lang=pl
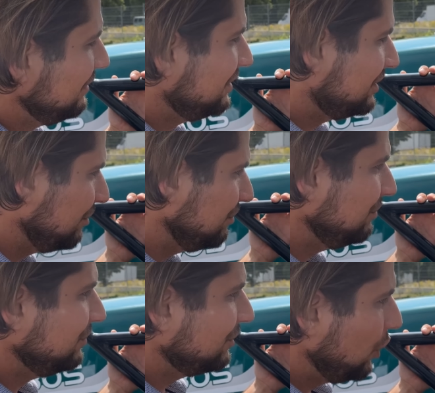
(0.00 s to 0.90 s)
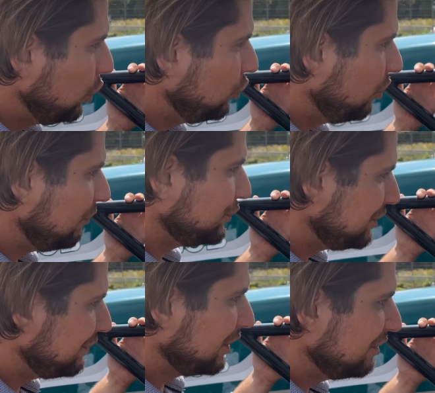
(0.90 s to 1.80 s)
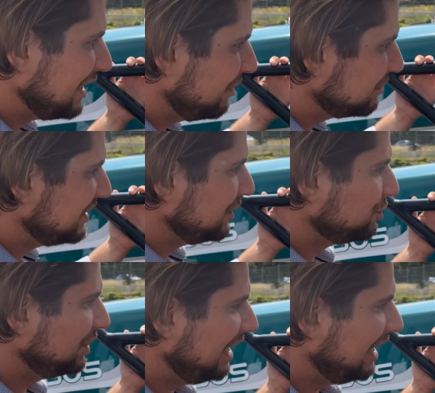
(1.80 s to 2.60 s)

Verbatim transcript: są nowsze, wyglądają znacznie